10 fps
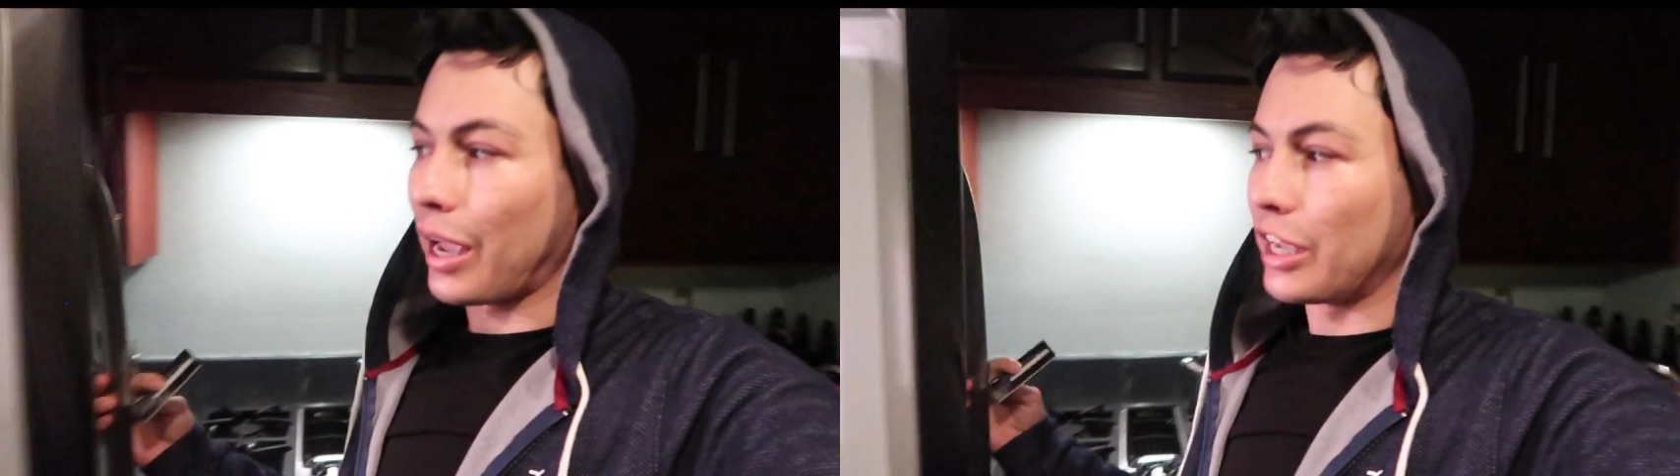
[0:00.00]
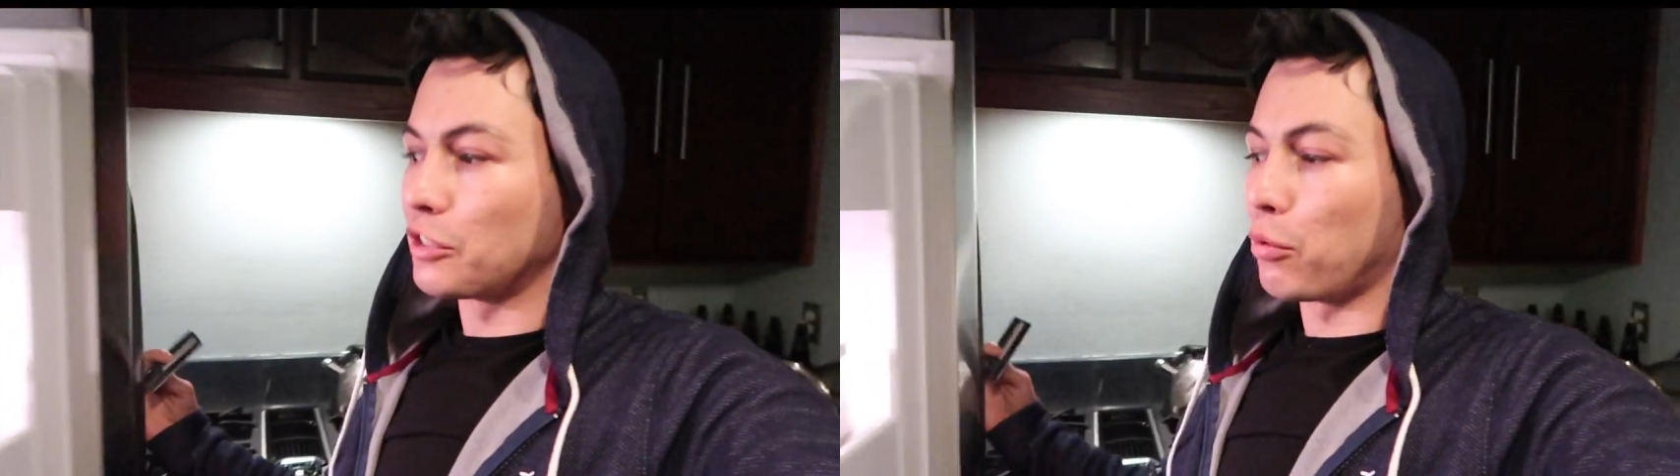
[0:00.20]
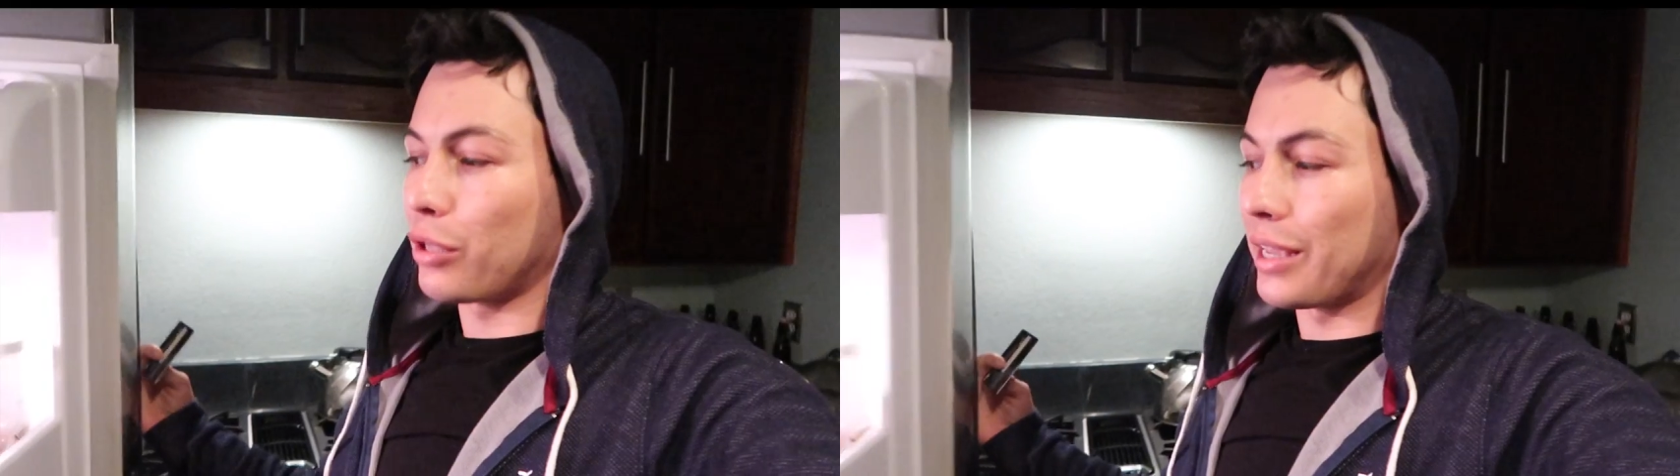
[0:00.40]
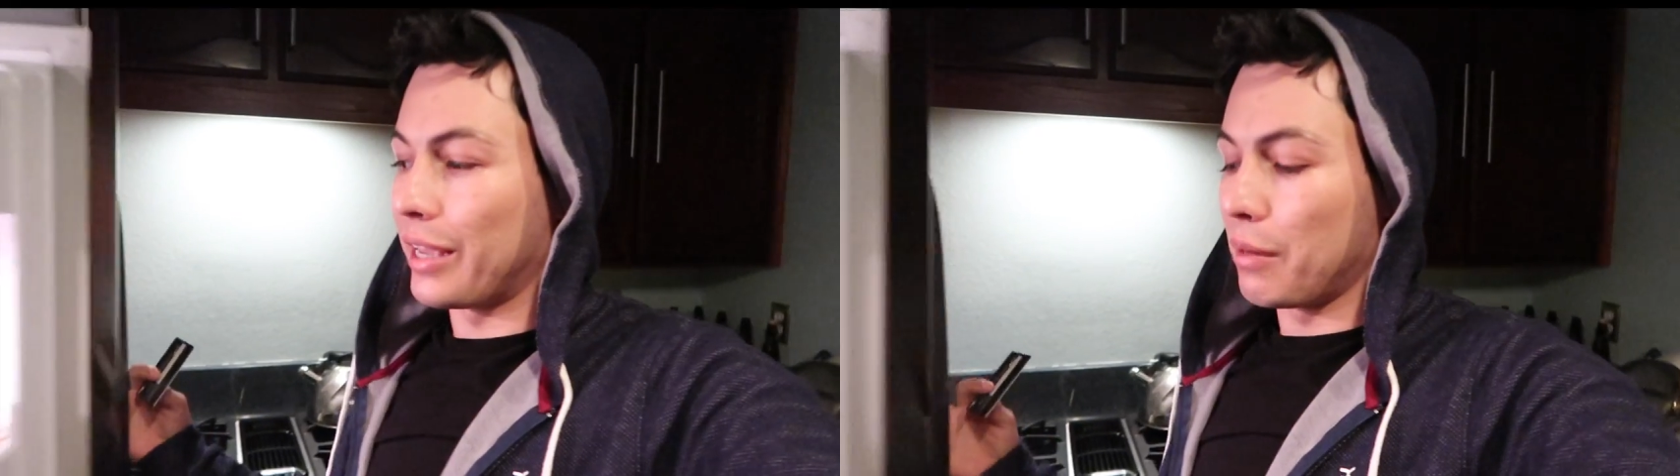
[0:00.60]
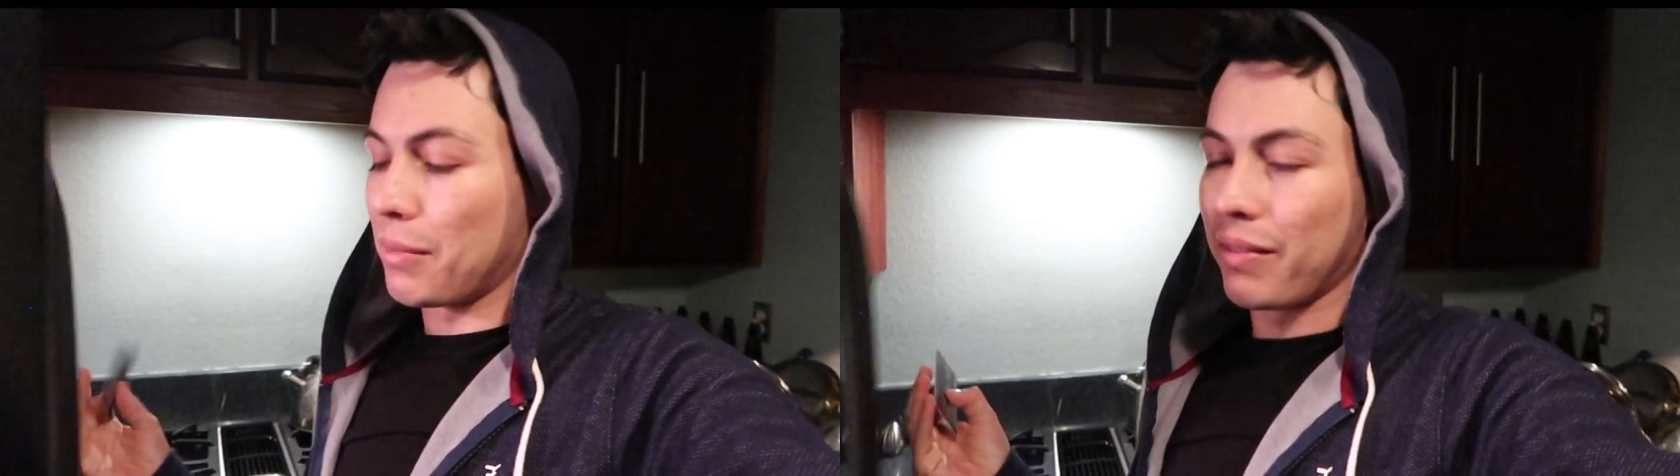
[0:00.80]
es porque
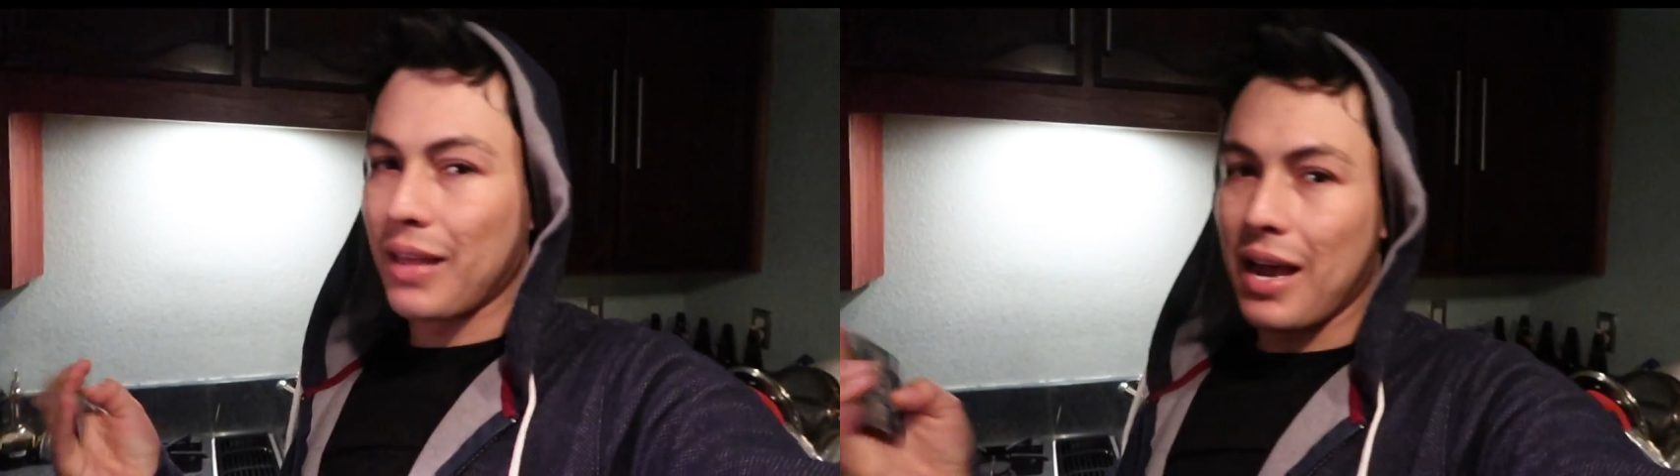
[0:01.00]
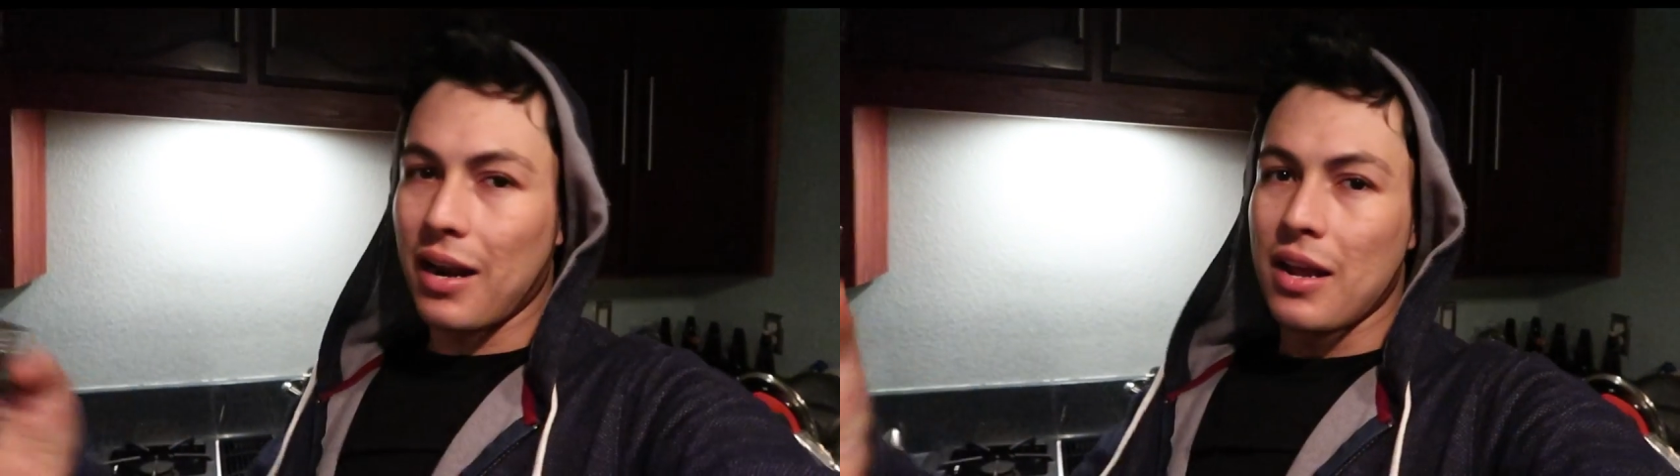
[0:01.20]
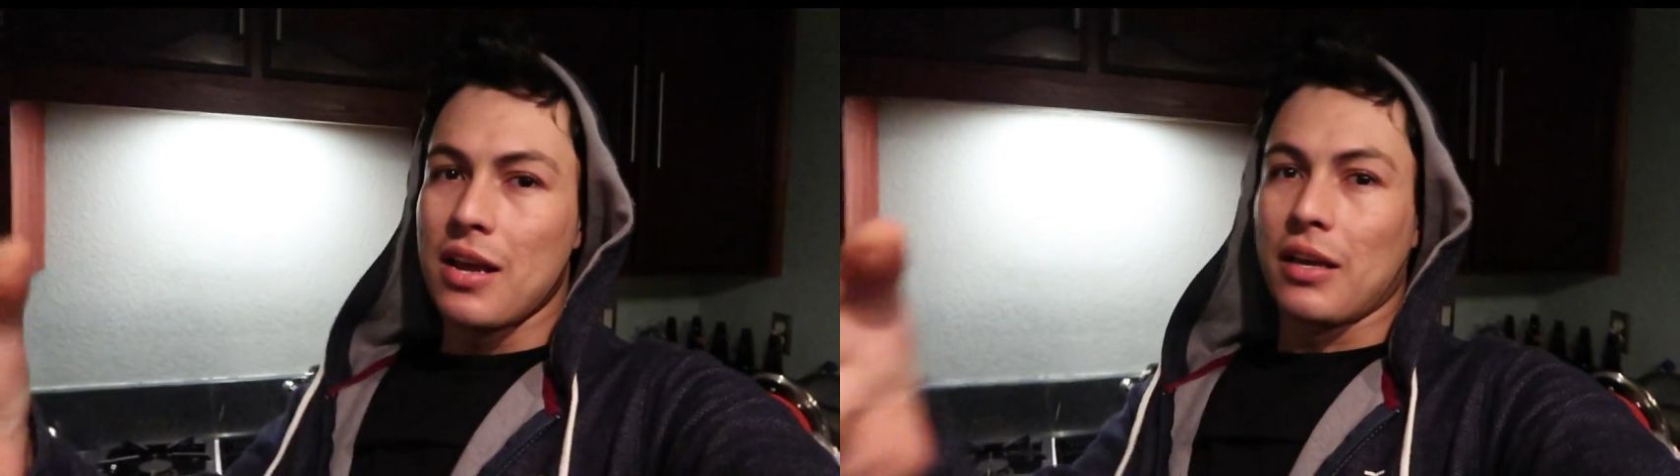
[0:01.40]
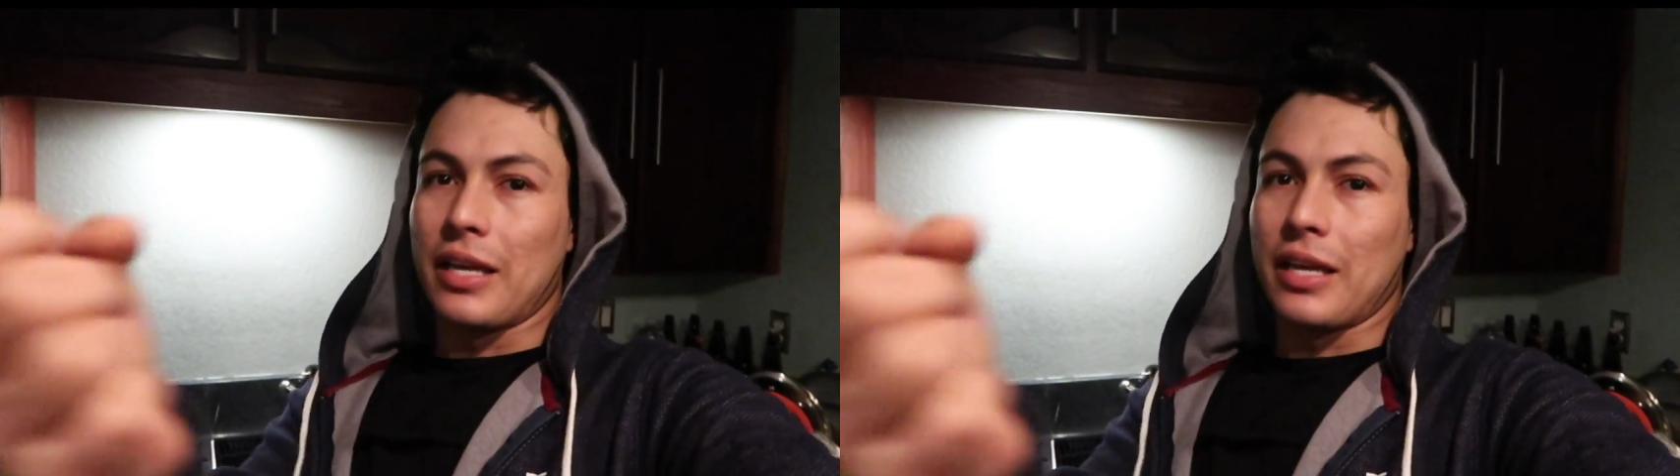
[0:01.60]
quiere mandar,